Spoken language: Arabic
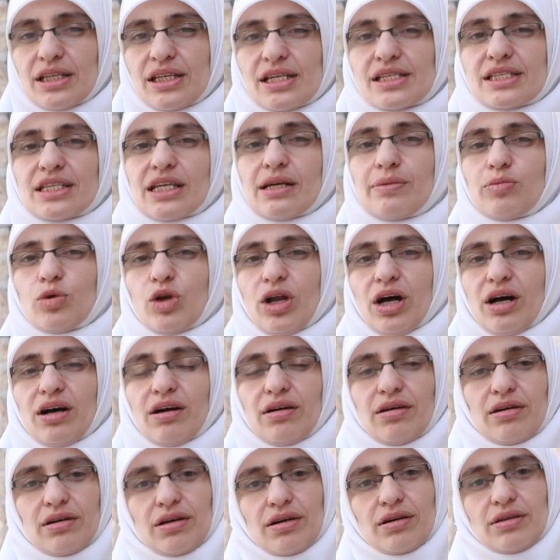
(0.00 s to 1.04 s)
تسريب
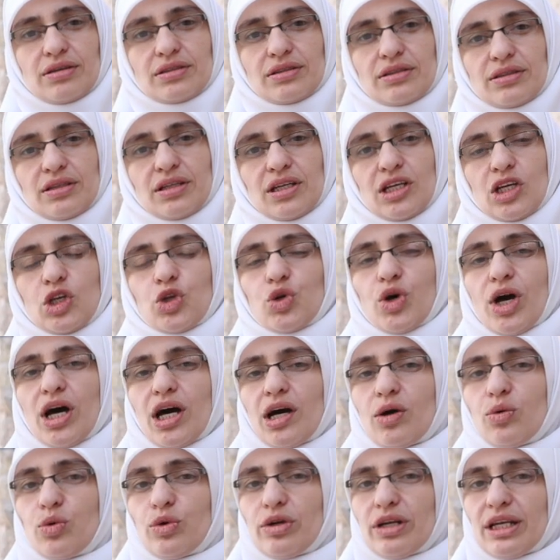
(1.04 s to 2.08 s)
العقارات
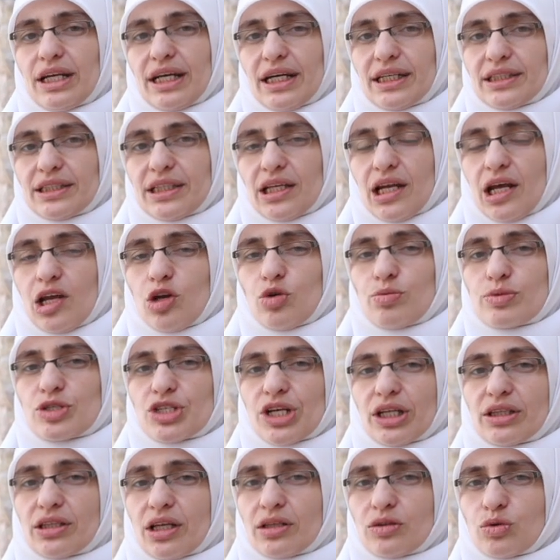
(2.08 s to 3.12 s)
يحاول الاحتلال
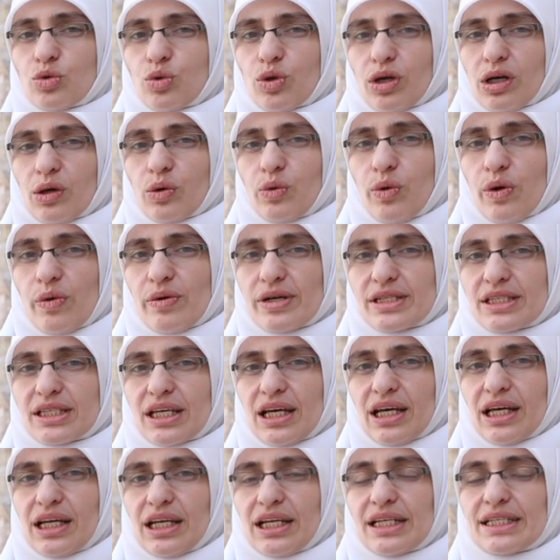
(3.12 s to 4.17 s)
بشتى الطرق
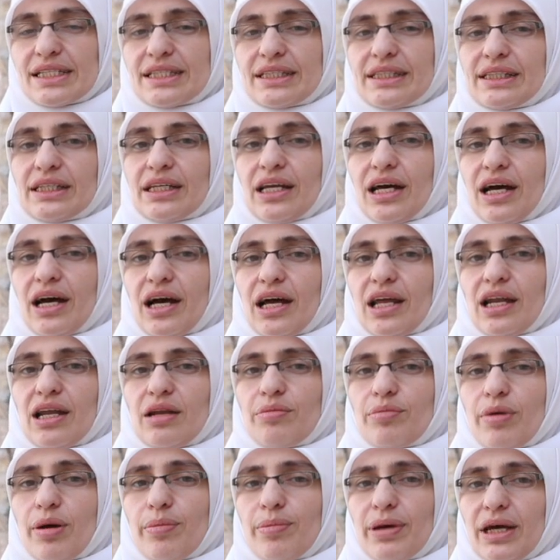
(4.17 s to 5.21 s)
والوسائل الاستيلاء على
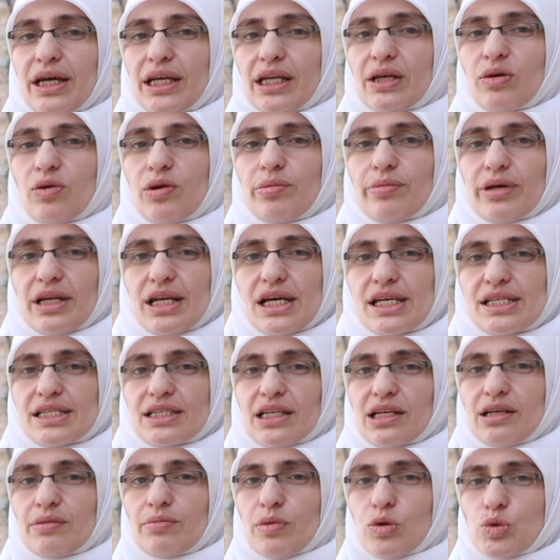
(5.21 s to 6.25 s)
المباني
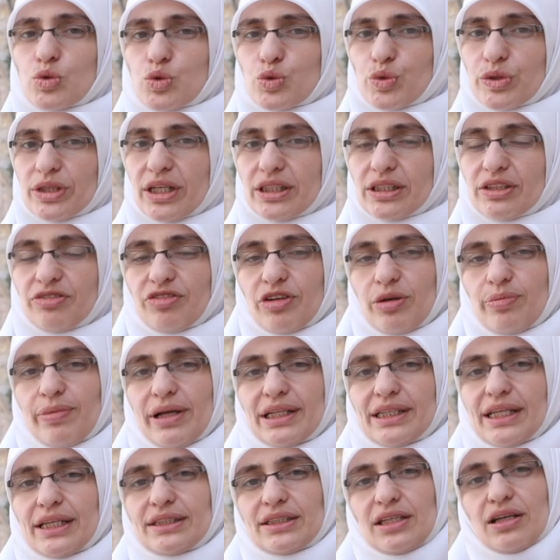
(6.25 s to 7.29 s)
والمنازل الموجودة في
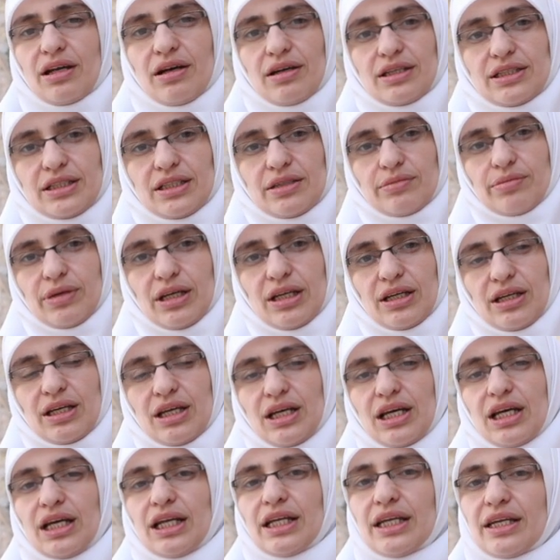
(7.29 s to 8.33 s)
البلدة القديمة
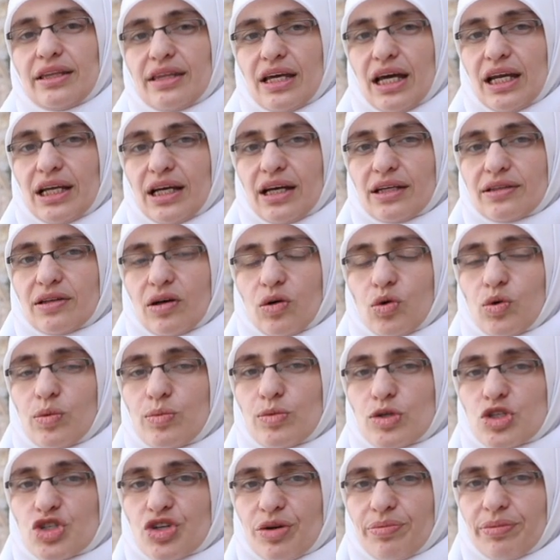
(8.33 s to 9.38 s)
لذلك
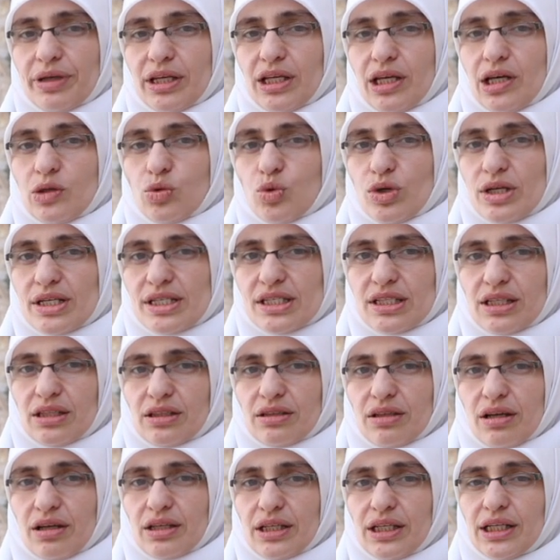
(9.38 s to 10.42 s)
تقوم الجمعيات
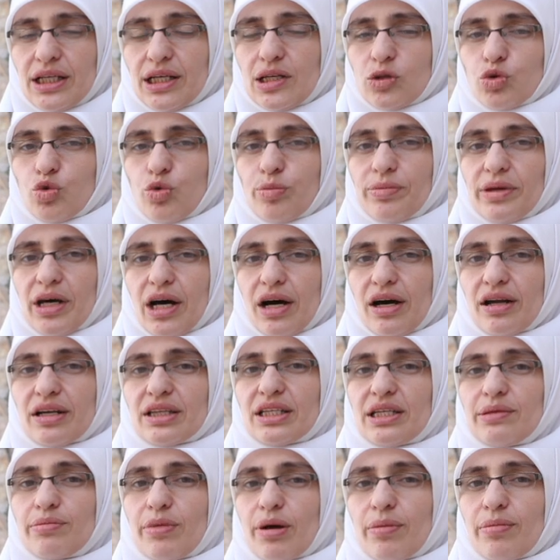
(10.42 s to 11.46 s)
الاستيطانية
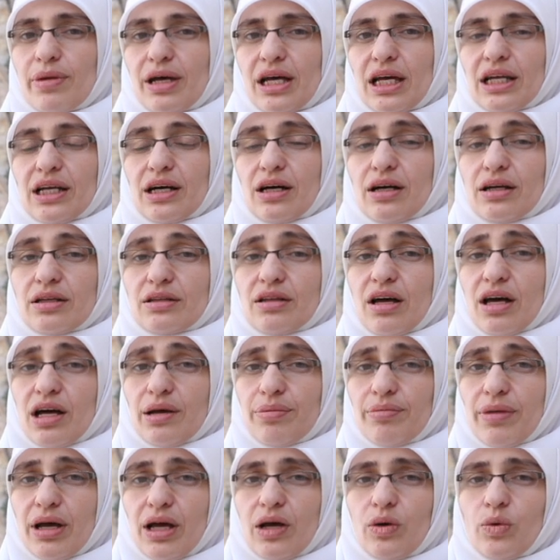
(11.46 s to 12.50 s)
بعرض مبالغ
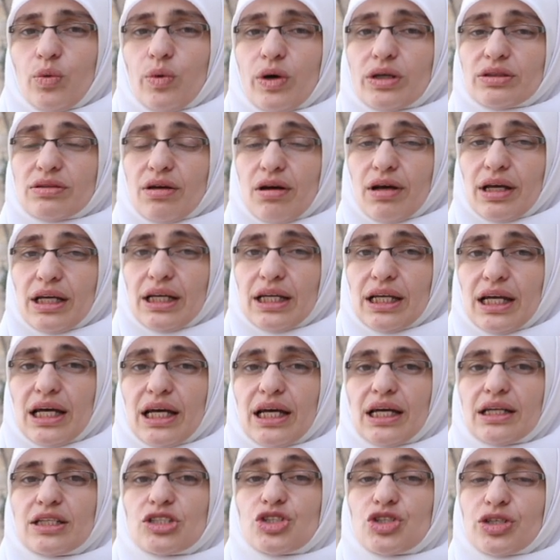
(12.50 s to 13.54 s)
ضخمة
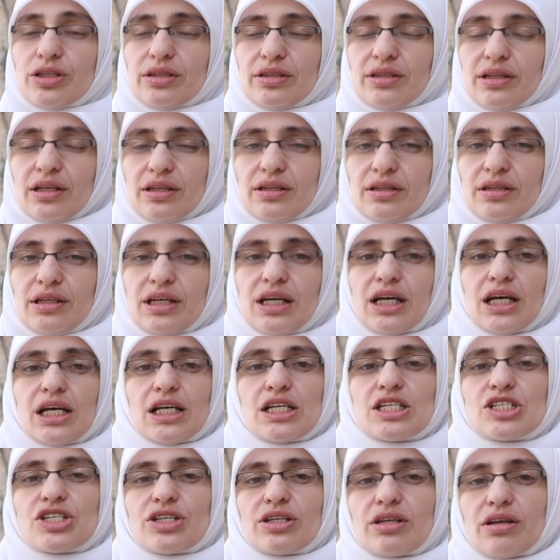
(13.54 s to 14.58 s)
وطائلة جدا
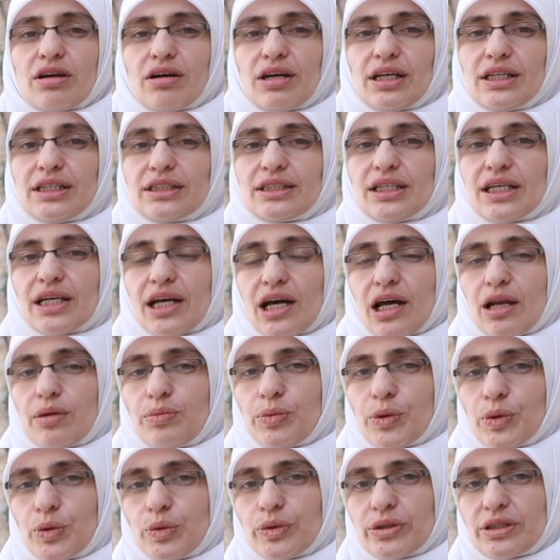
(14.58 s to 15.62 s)
لشراء تلك
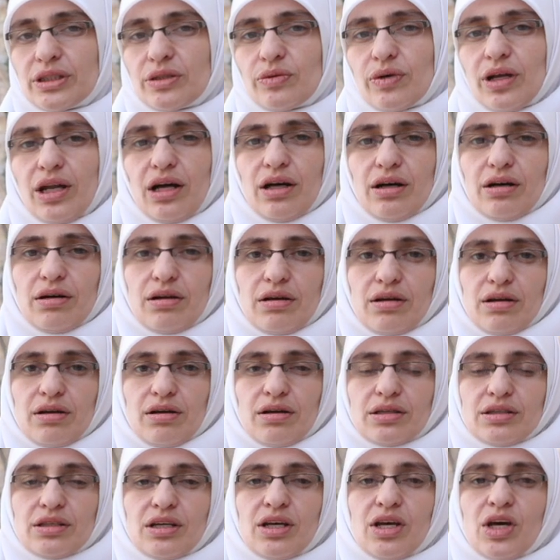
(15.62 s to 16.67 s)
البيوت
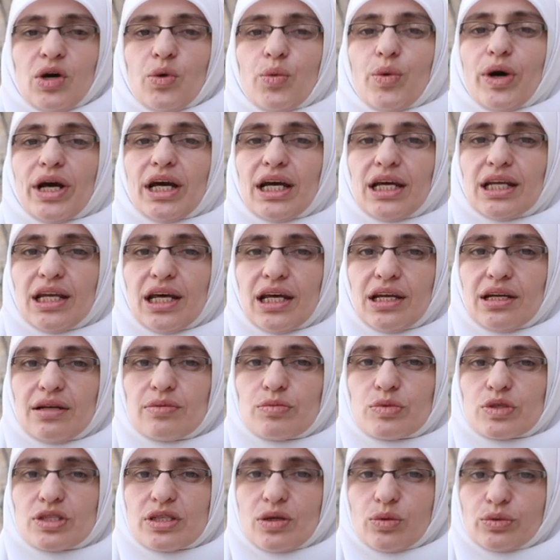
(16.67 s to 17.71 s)
والعقارات وإحلال
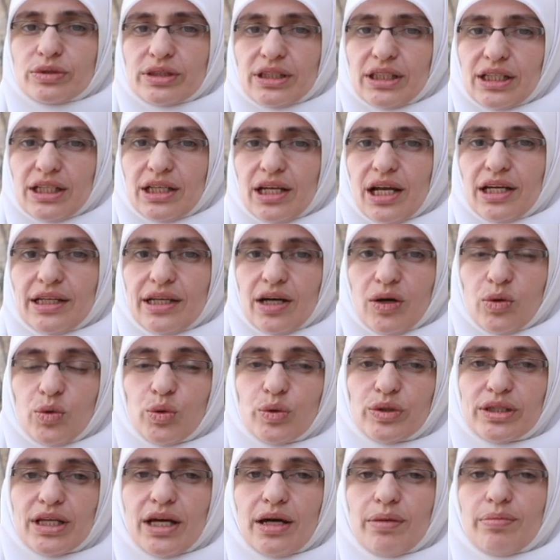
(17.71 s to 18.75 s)
المستوطنين
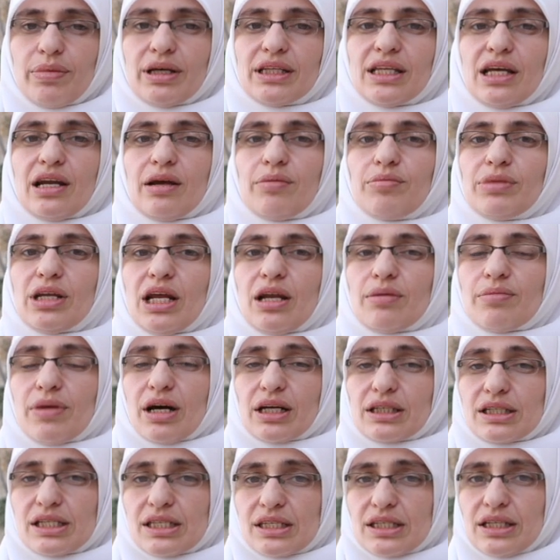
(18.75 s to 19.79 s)
اليهود بدلا من
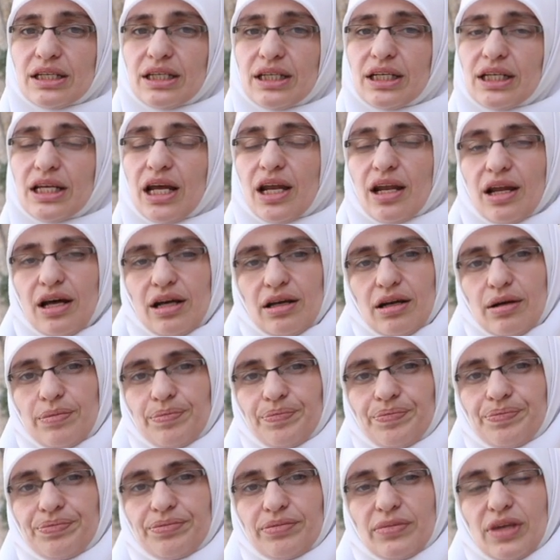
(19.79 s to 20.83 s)
المقدسيين العرب
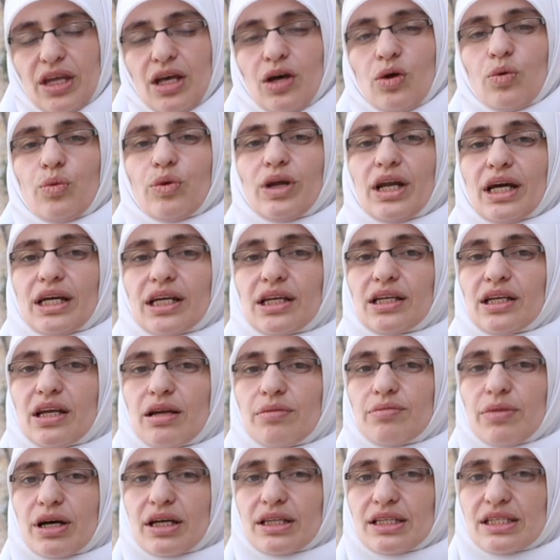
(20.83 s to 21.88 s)
ولكن
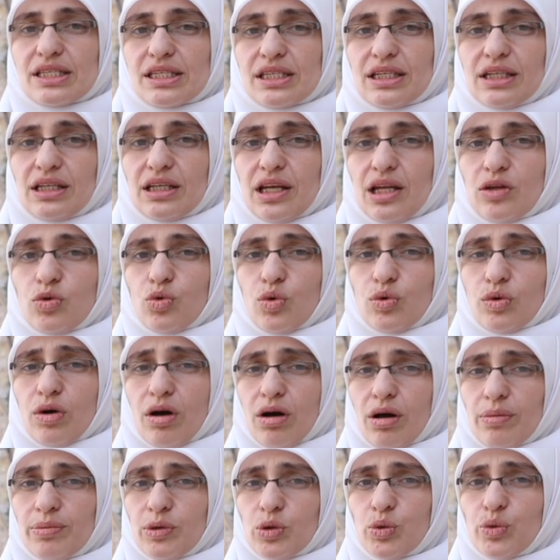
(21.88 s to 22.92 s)
المقدسيين
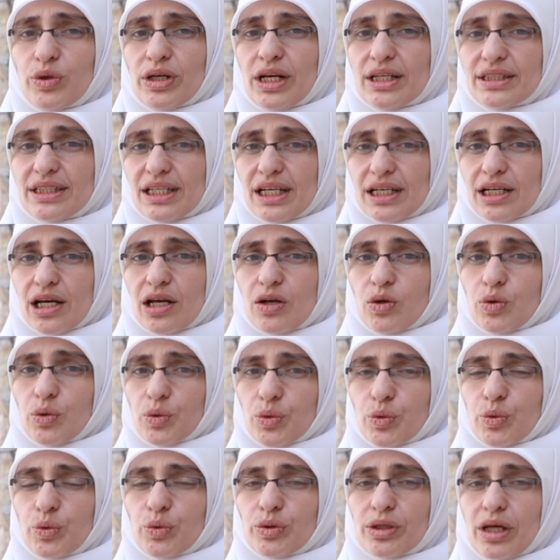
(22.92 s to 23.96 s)
يقابلون تلك
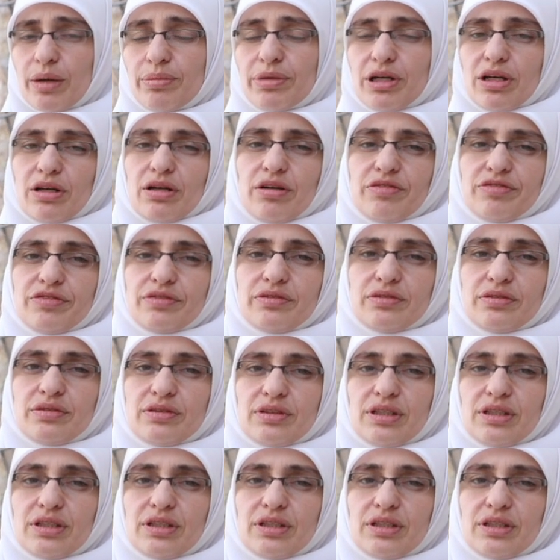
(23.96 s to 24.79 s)
العروض بالرفض